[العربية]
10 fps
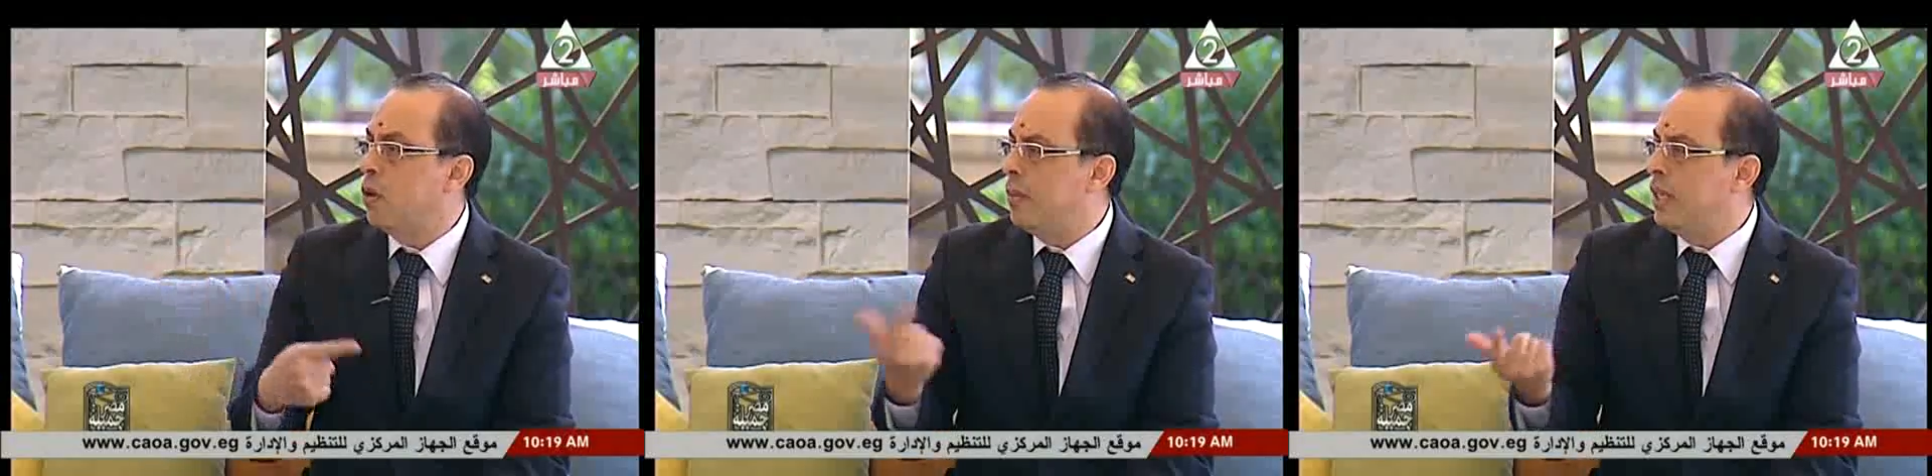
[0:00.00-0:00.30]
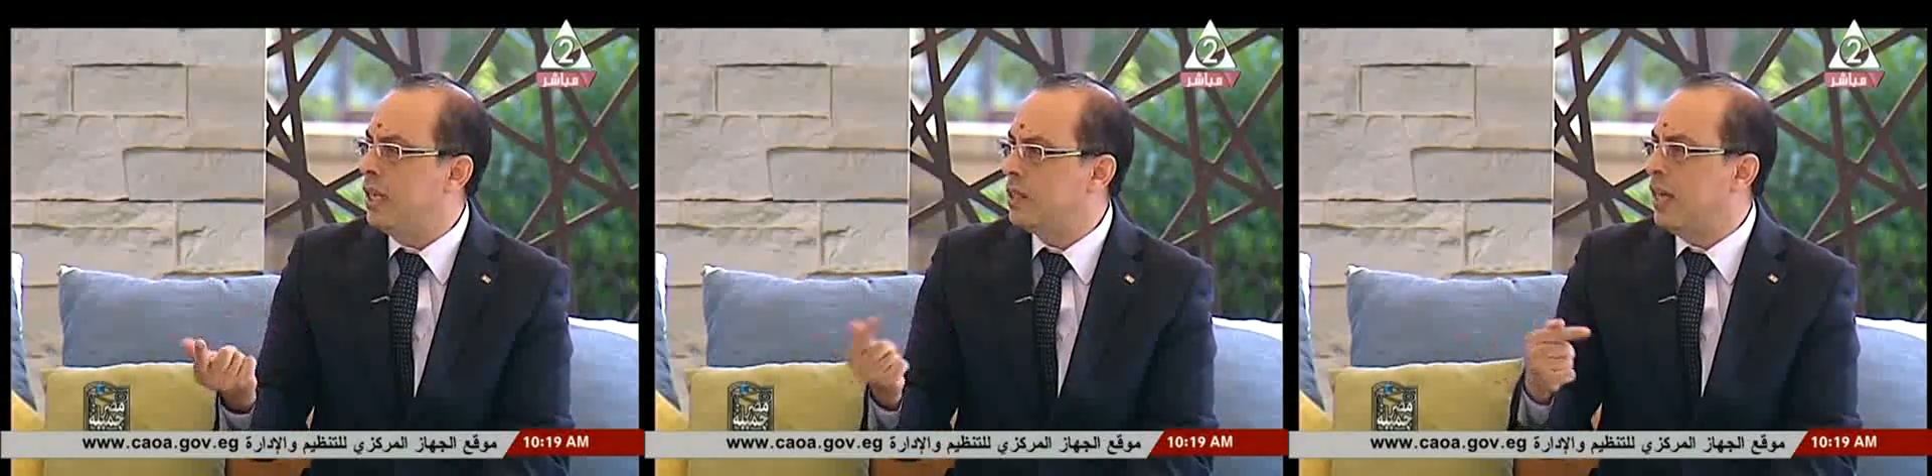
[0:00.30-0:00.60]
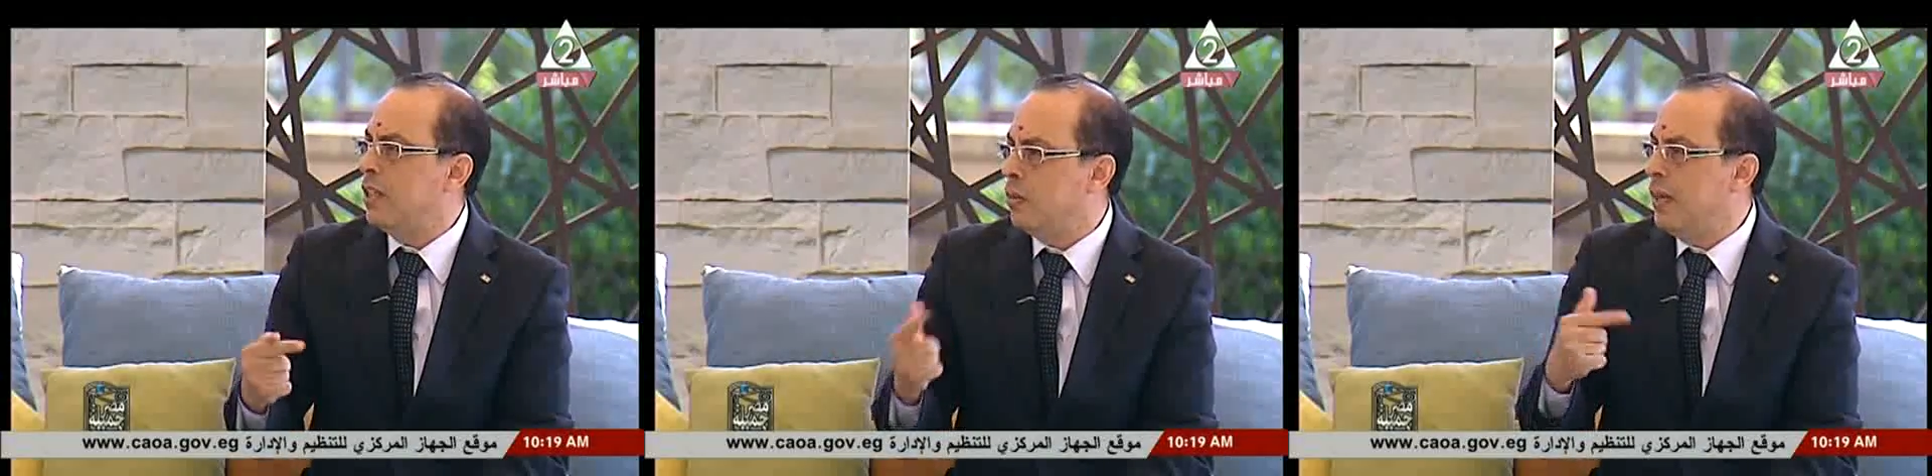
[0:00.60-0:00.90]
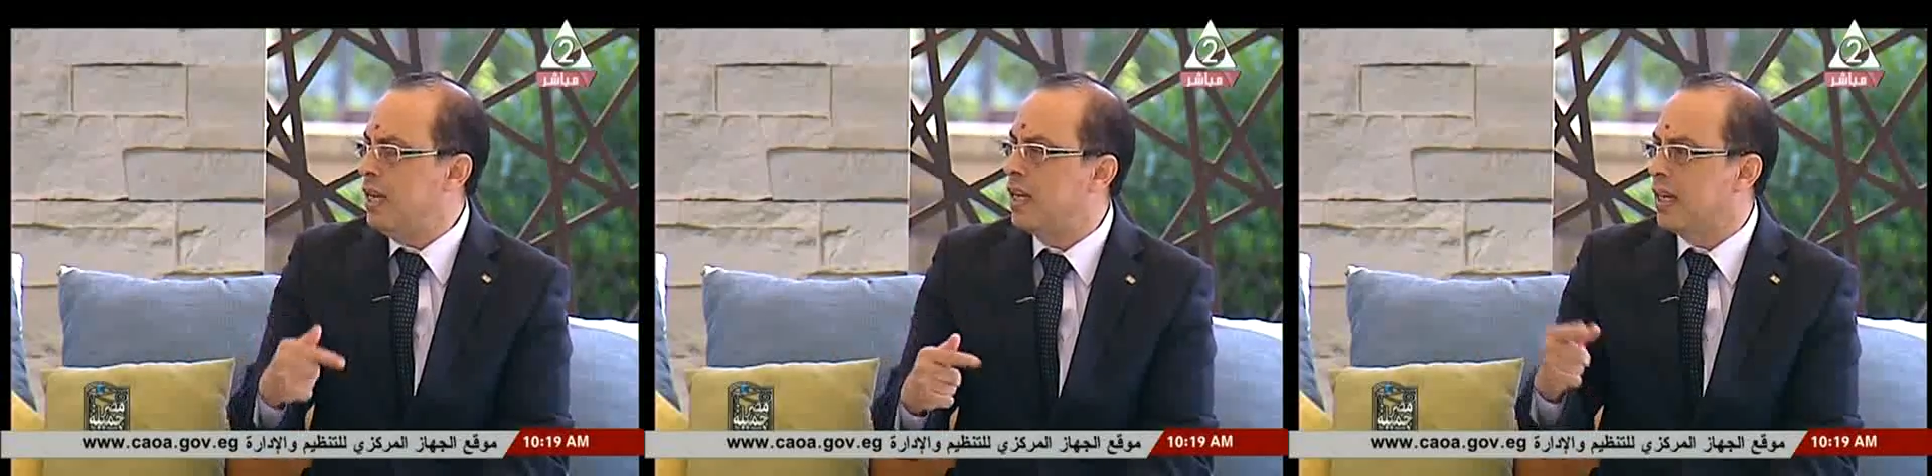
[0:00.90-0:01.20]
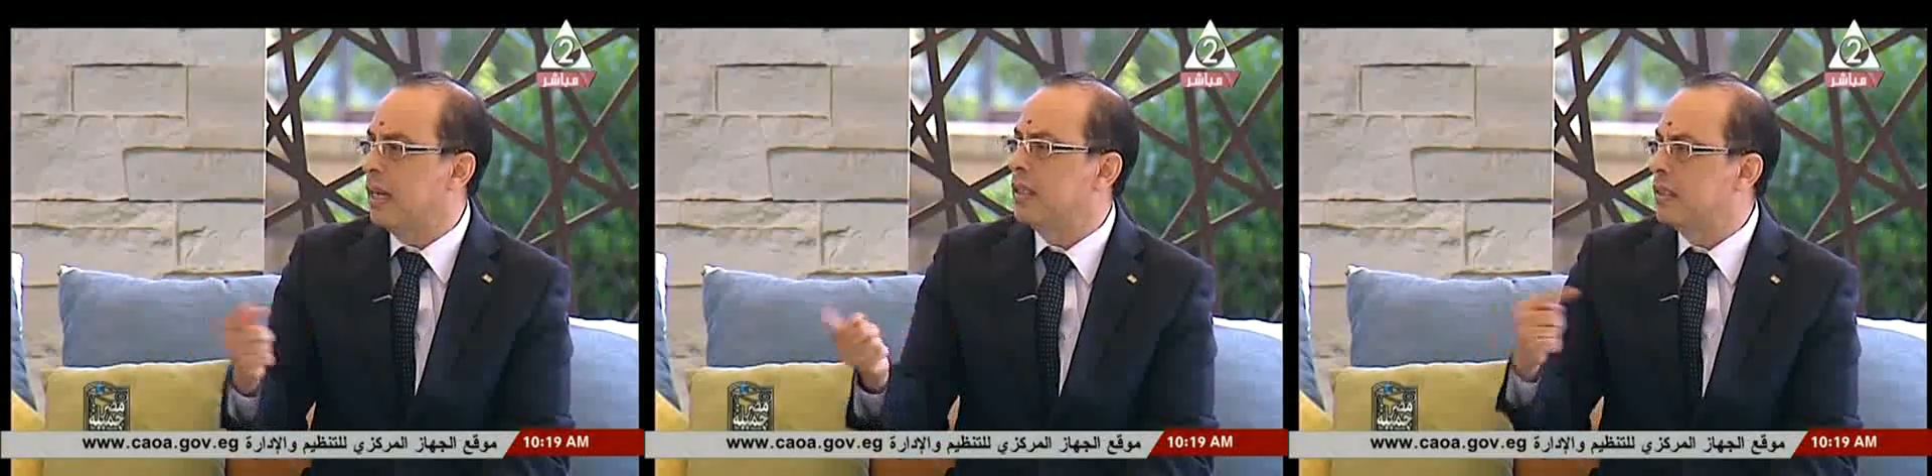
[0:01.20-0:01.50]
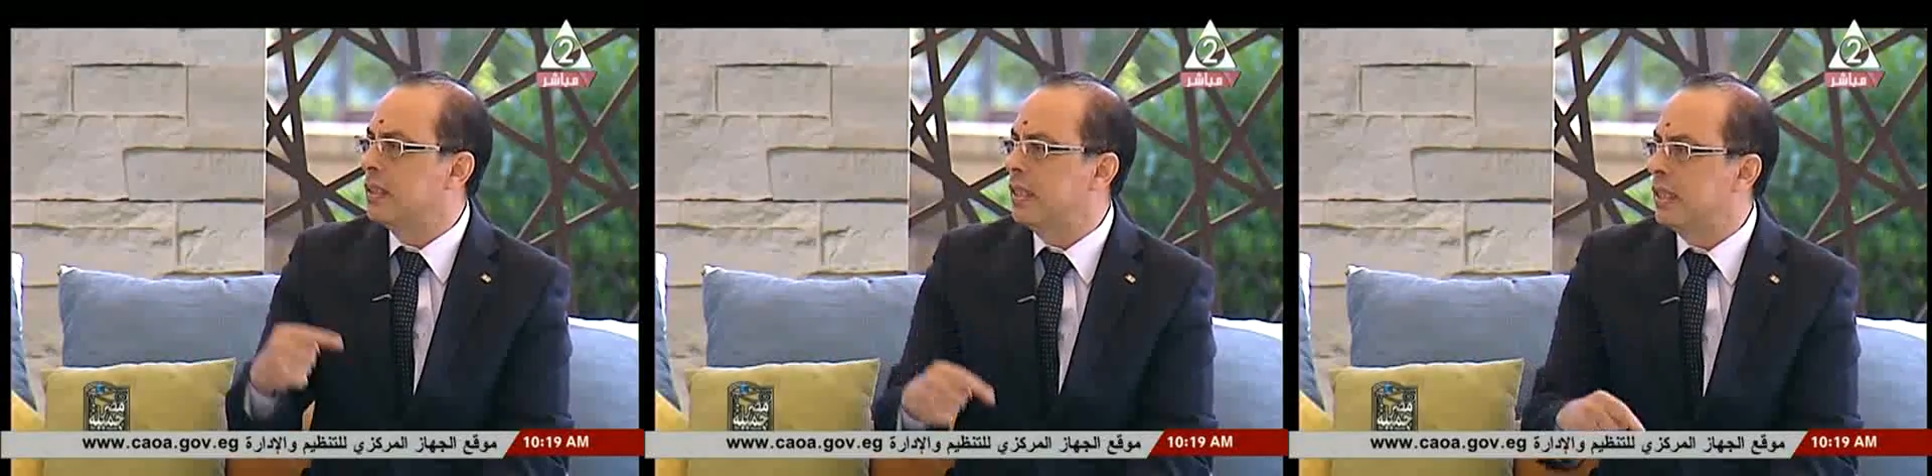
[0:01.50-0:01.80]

لهم الناس بتاعتهم هنا يعني